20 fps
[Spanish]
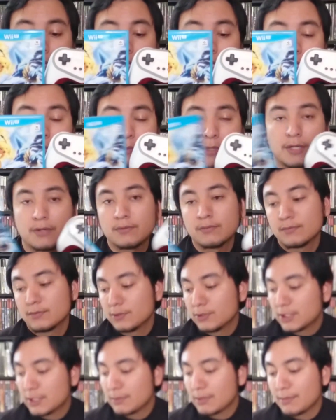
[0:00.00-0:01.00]
Y bueno,
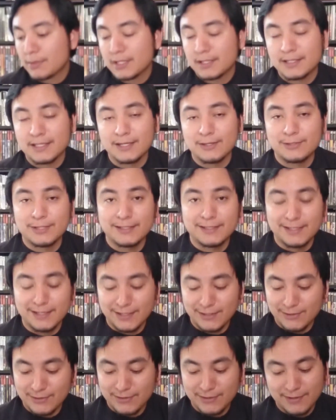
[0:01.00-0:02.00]
últimamente les he
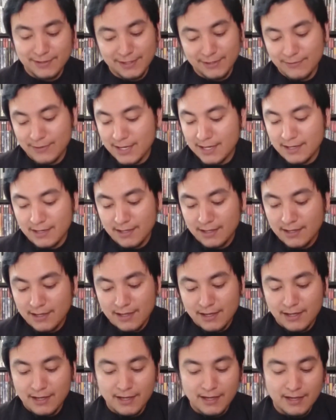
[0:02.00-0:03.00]
tenido igual.
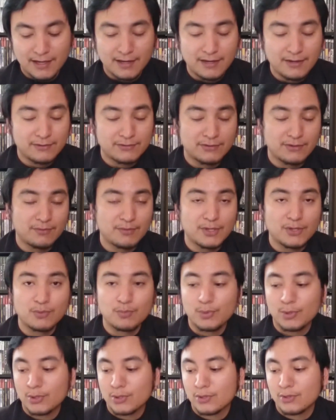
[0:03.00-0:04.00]
Eh, los
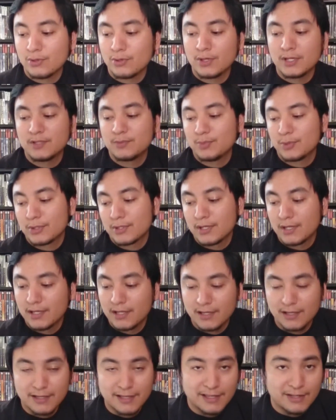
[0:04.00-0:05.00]
olvido un poco, no es por
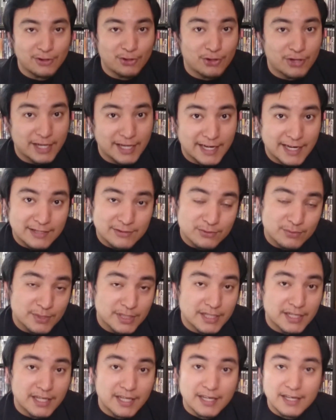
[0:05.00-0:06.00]
no querer
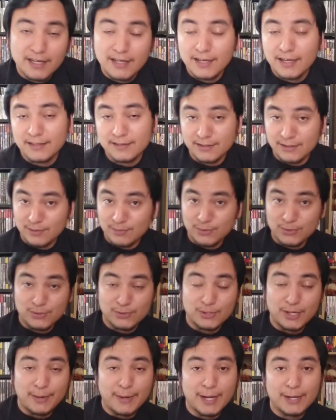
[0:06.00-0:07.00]
subir. He tenido
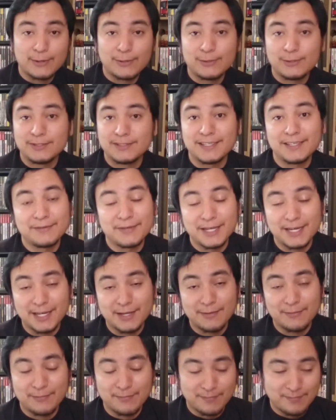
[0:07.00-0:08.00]
mucho trabajo y se
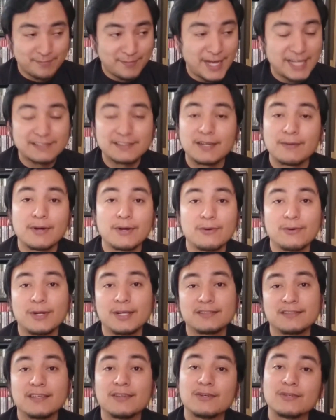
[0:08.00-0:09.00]
viene más trabajo,
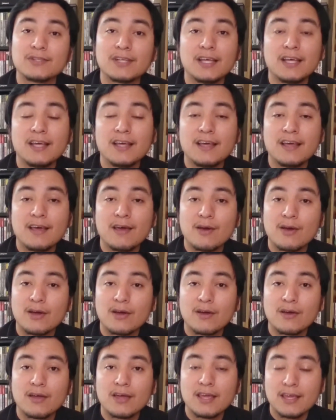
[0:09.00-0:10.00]
gracias a Dios.
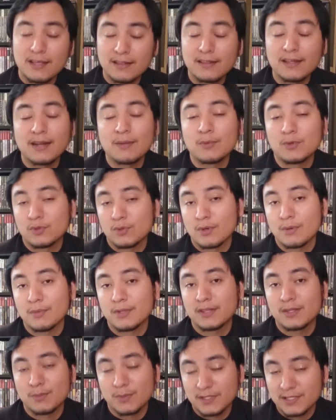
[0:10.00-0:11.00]
Y tenemos
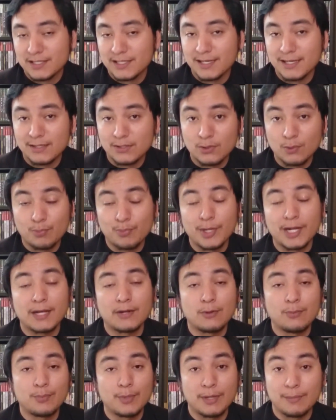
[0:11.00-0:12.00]
obviamente más dinerito
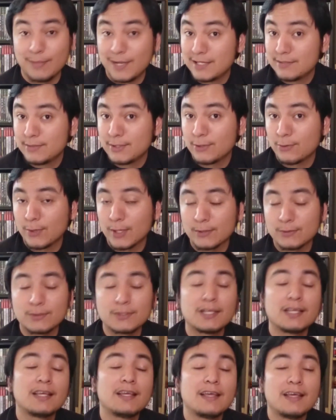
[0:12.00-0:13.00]
para comprar más
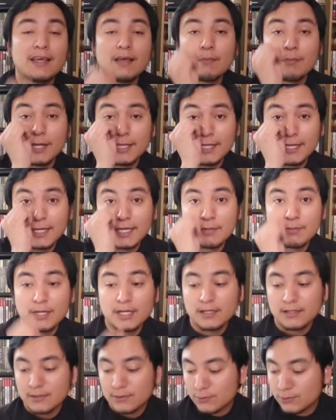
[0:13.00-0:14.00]
videojuegos. Banda
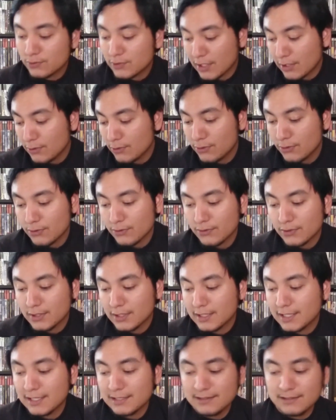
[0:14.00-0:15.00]
Gamer, un
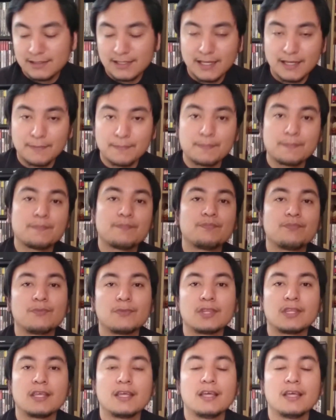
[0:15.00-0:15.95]
saludo desde